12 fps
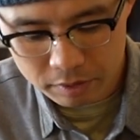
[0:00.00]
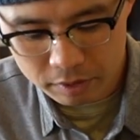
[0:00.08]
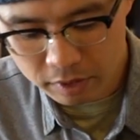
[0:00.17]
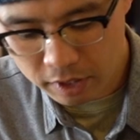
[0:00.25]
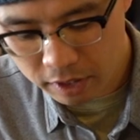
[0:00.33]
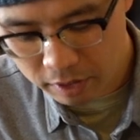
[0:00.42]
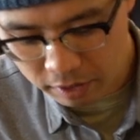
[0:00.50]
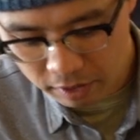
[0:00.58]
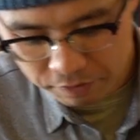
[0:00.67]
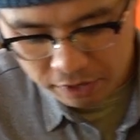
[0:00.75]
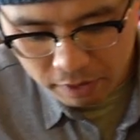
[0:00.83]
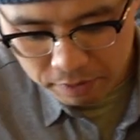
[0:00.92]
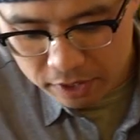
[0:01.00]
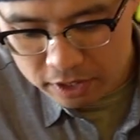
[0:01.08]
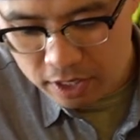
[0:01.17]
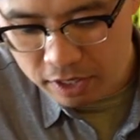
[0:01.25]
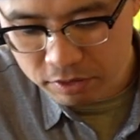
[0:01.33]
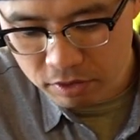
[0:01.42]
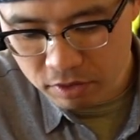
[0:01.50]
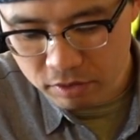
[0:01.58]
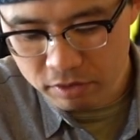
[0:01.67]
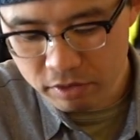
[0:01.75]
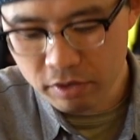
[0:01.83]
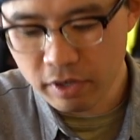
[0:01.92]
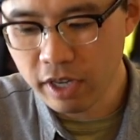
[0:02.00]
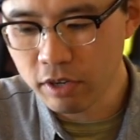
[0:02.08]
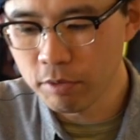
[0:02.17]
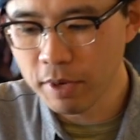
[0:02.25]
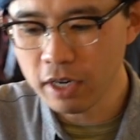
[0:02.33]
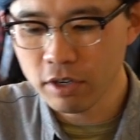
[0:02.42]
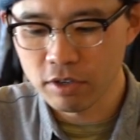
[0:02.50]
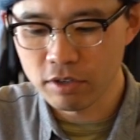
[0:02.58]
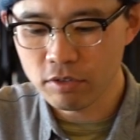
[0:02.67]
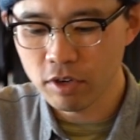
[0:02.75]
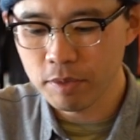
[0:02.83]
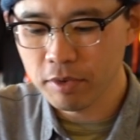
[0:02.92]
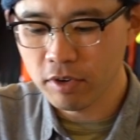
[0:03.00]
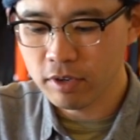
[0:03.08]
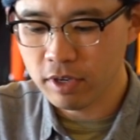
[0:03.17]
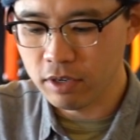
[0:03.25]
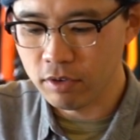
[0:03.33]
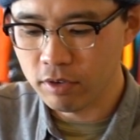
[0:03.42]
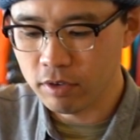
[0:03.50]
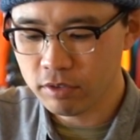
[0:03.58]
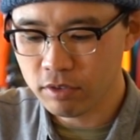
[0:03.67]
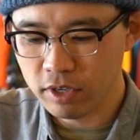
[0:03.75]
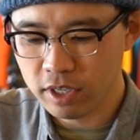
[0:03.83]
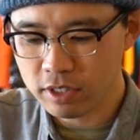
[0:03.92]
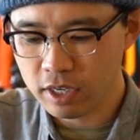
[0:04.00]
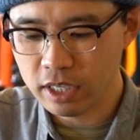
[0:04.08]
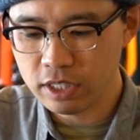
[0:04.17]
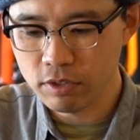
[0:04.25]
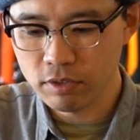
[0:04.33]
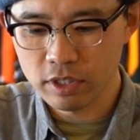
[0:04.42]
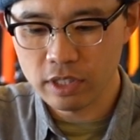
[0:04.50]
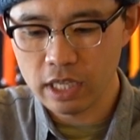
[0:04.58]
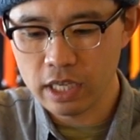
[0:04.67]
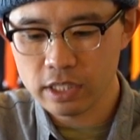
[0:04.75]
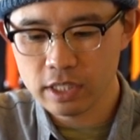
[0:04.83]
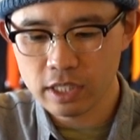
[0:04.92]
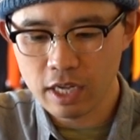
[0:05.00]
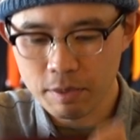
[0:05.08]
でフェアウェザーのこのエコバッグ、これも取扱い商品です。